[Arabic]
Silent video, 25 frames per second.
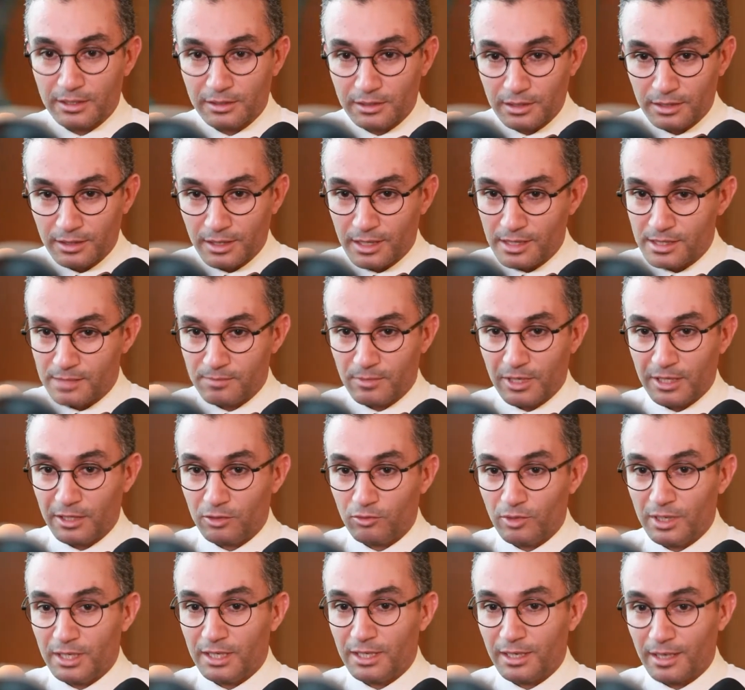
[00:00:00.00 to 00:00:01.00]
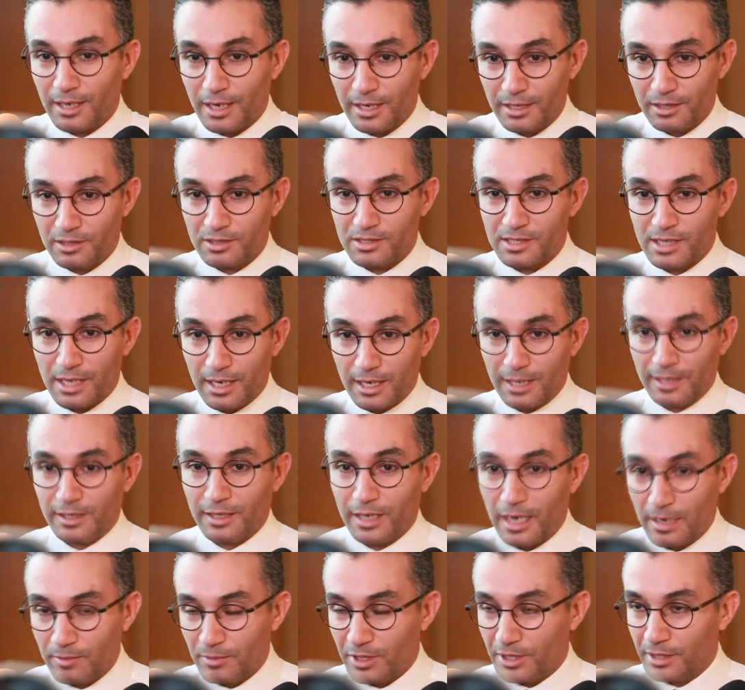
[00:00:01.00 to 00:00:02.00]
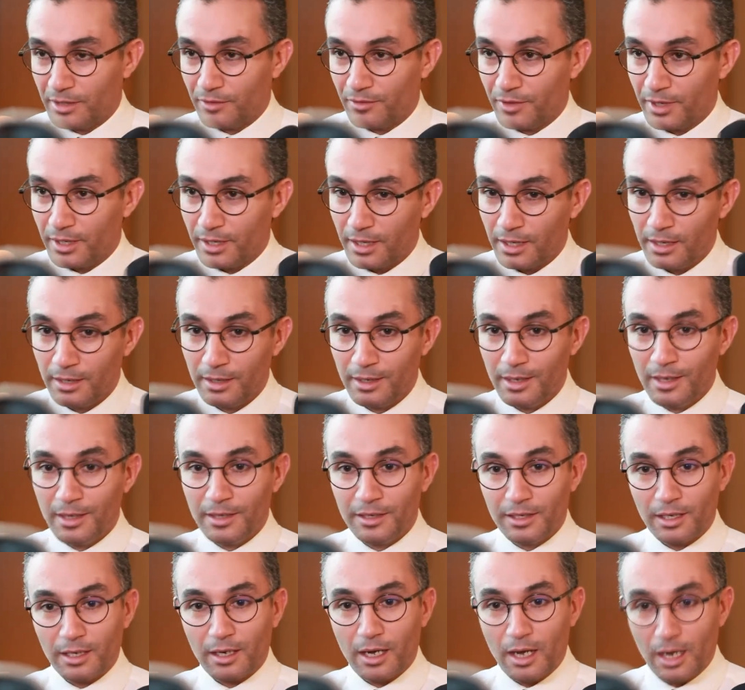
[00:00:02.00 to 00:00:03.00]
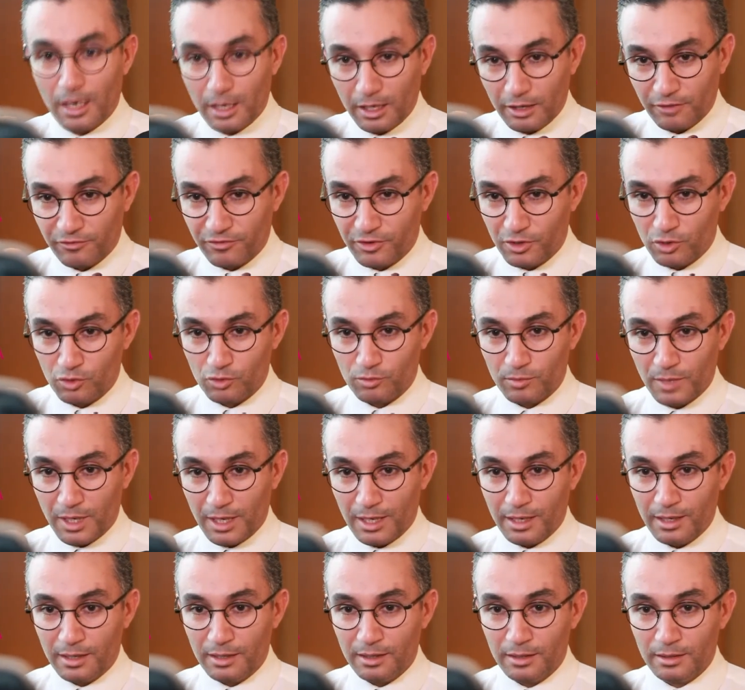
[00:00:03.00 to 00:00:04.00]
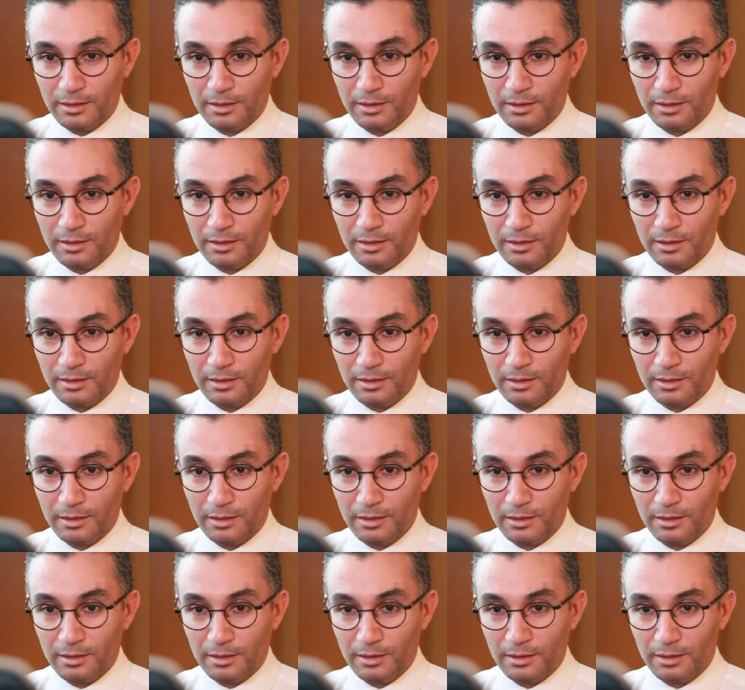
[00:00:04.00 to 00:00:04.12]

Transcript: تتقس يعني يولي غير صالح للعمل هذاك يقع عفاء مع